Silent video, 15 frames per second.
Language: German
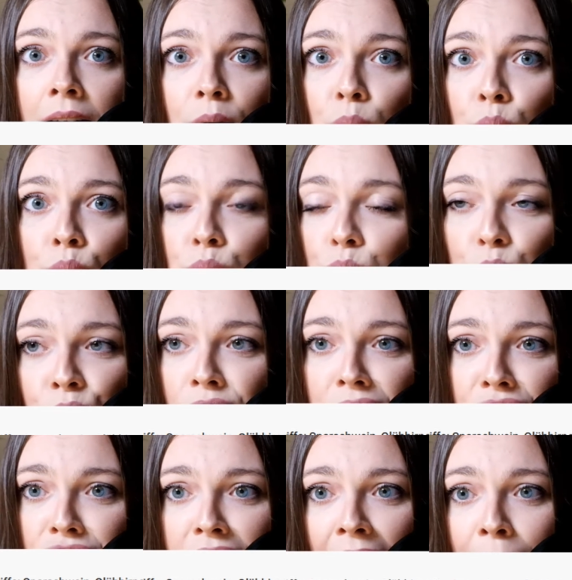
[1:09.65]
und
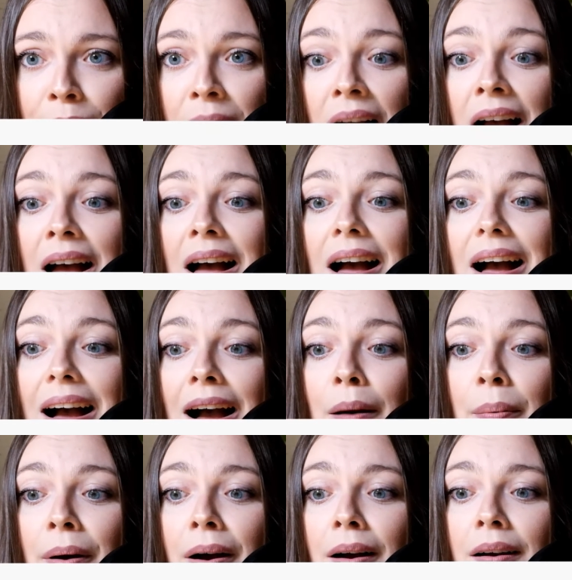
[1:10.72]
irgendwas schreiben.
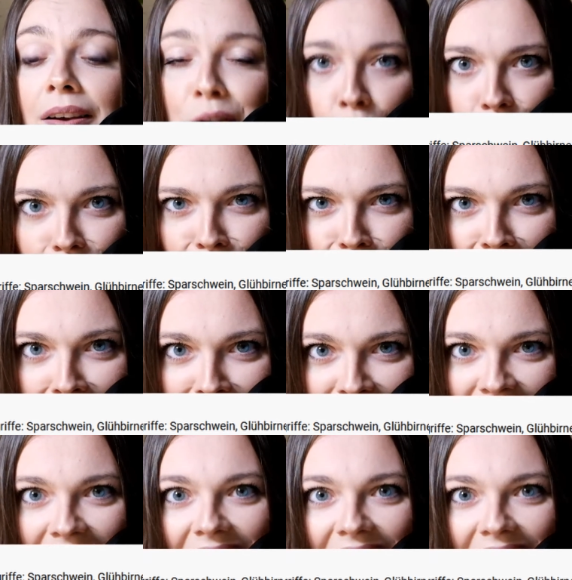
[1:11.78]
Aber ich hoffe, das passt.